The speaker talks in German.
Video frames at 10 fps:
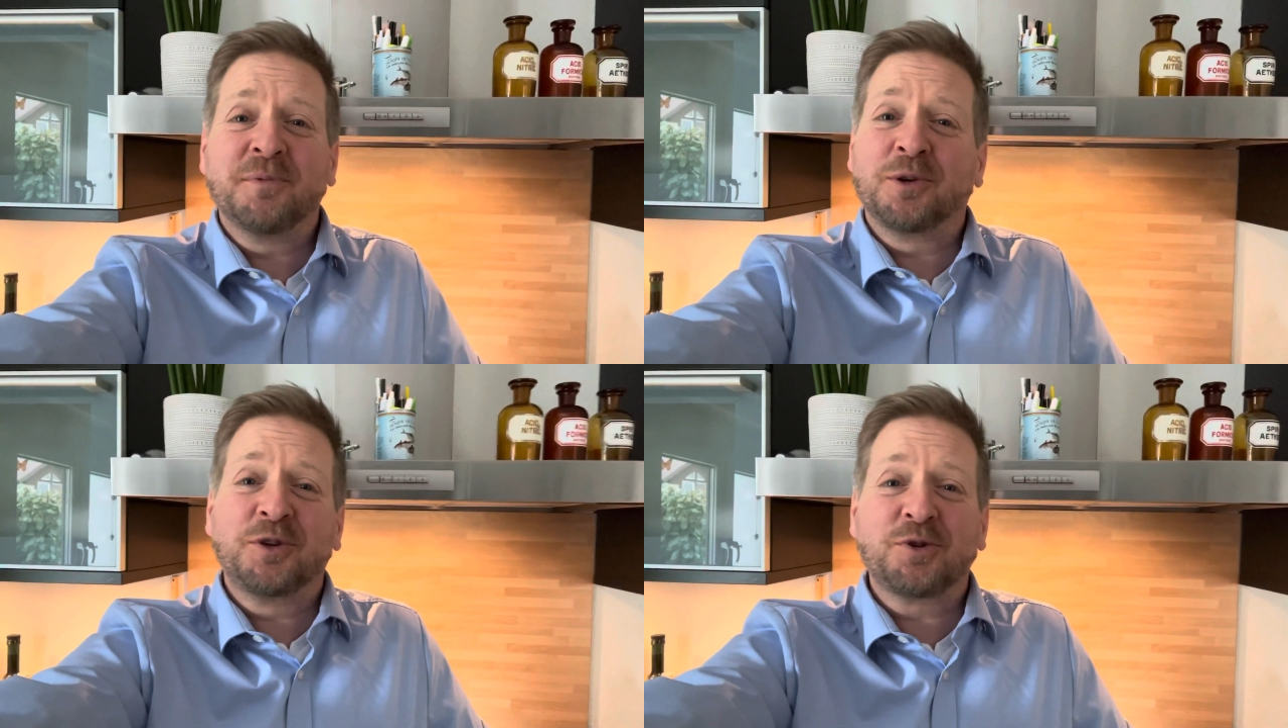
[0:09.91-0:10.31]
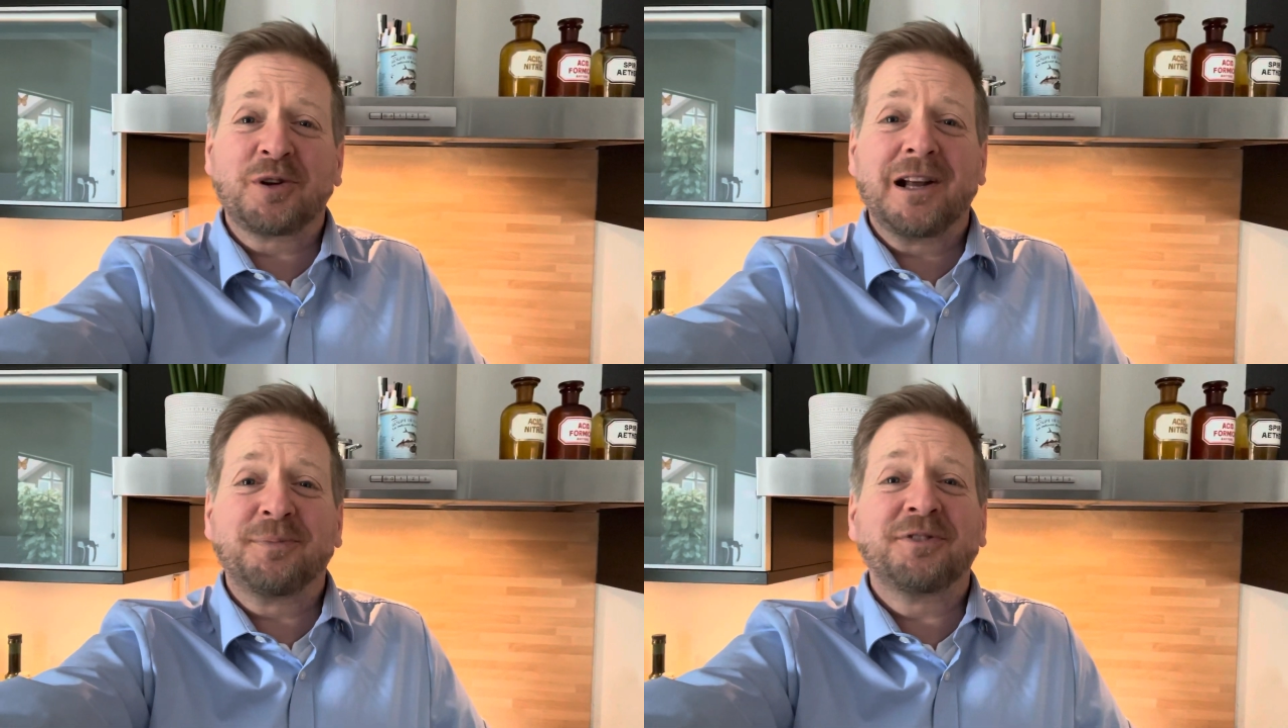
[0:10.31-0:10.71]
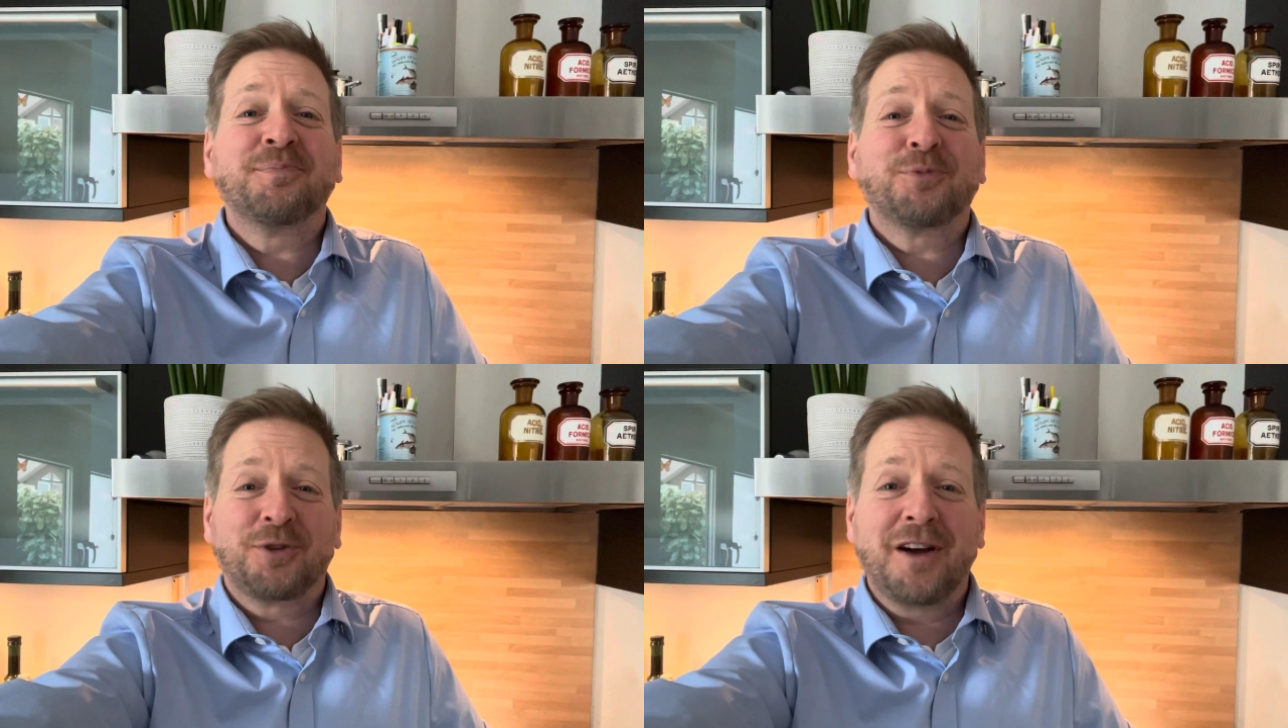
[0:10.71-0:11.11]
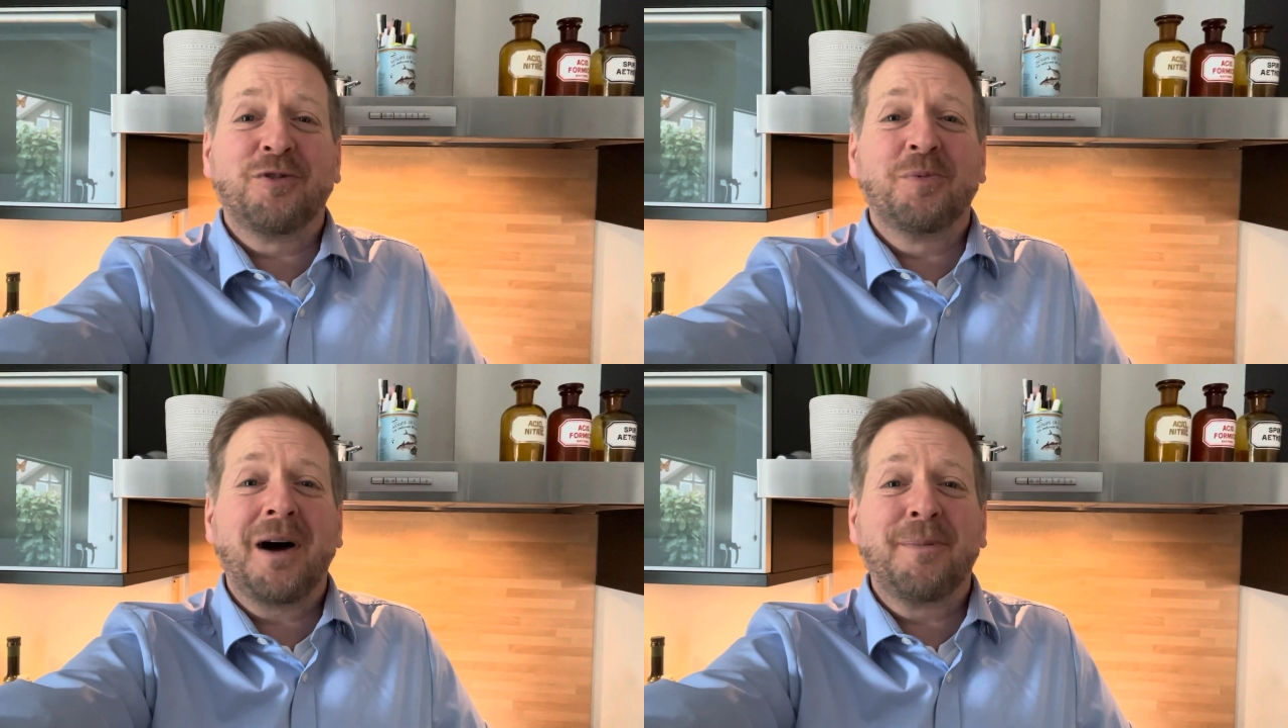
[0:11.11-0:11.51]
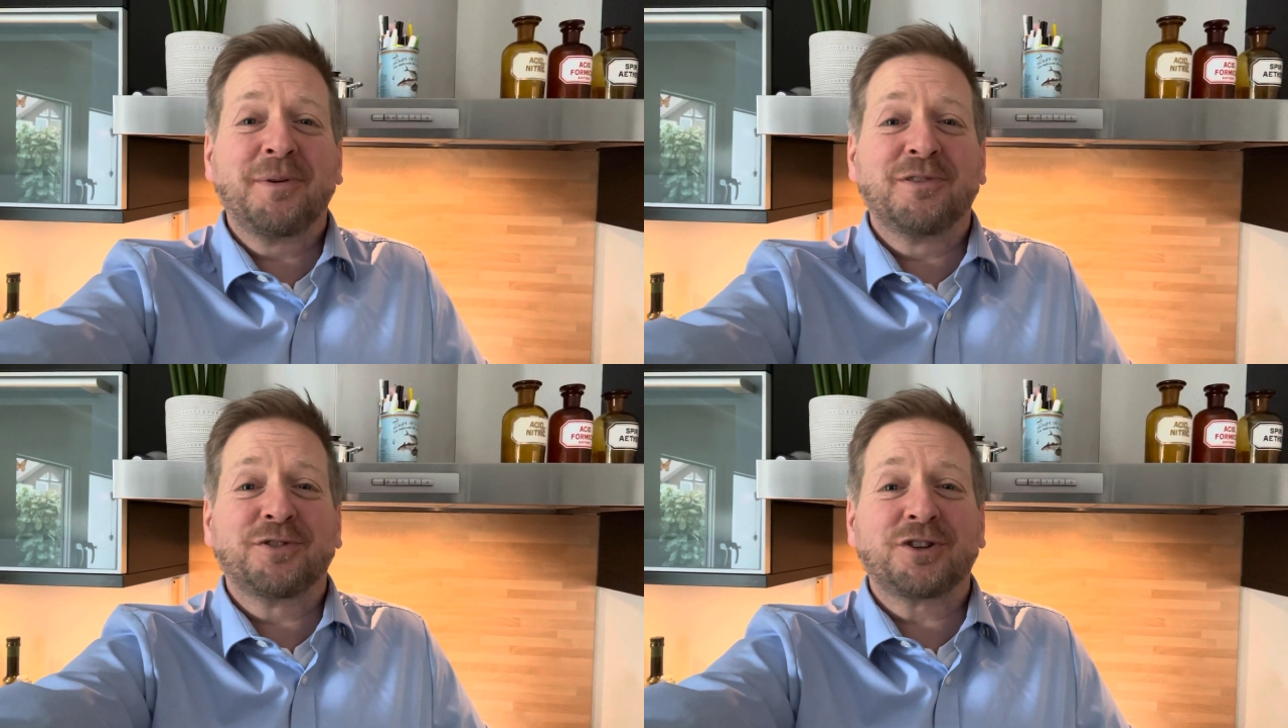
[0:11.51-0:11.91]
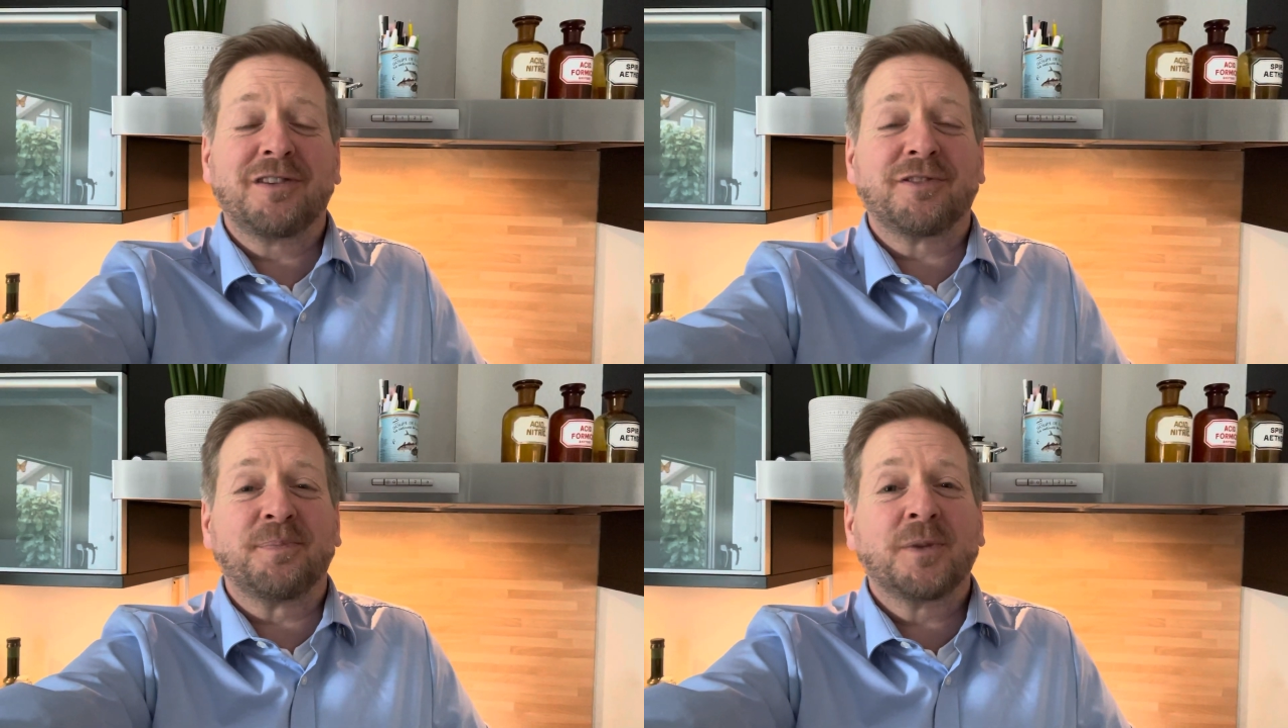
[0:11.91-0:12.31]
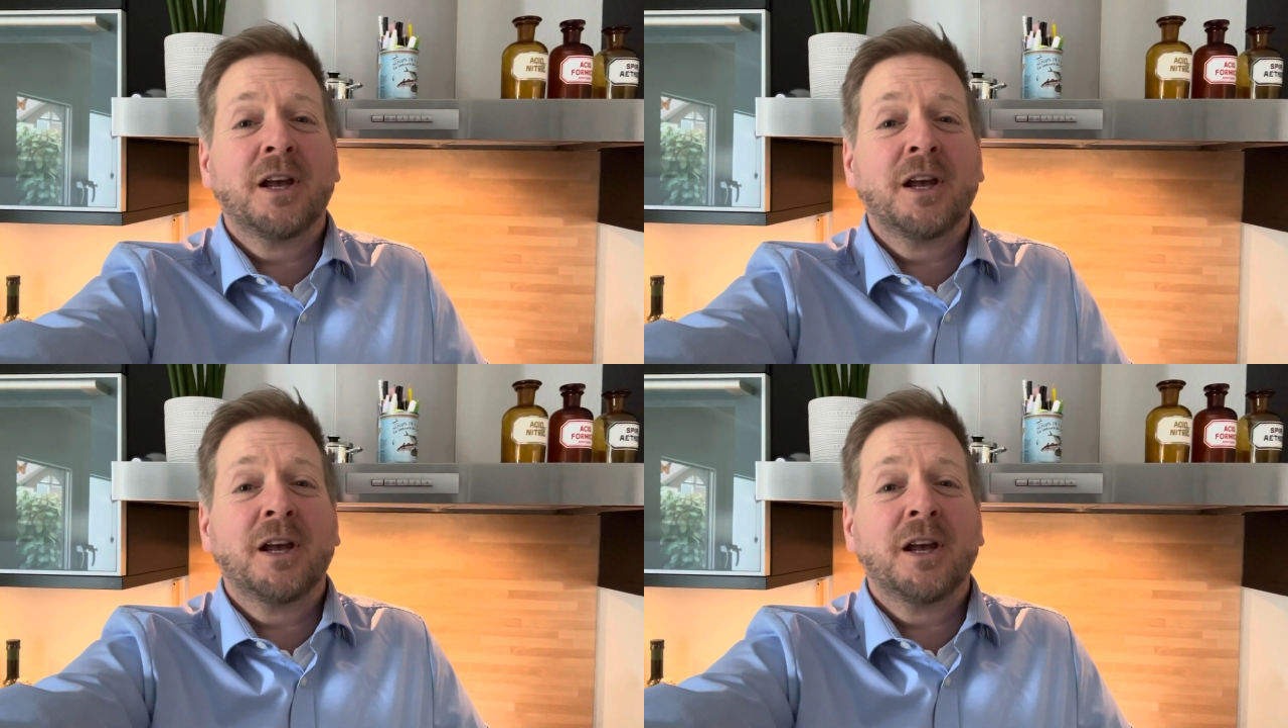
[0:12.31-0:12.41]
noch nicht so klappt. Und da wollen wir Abhilfe schaffen.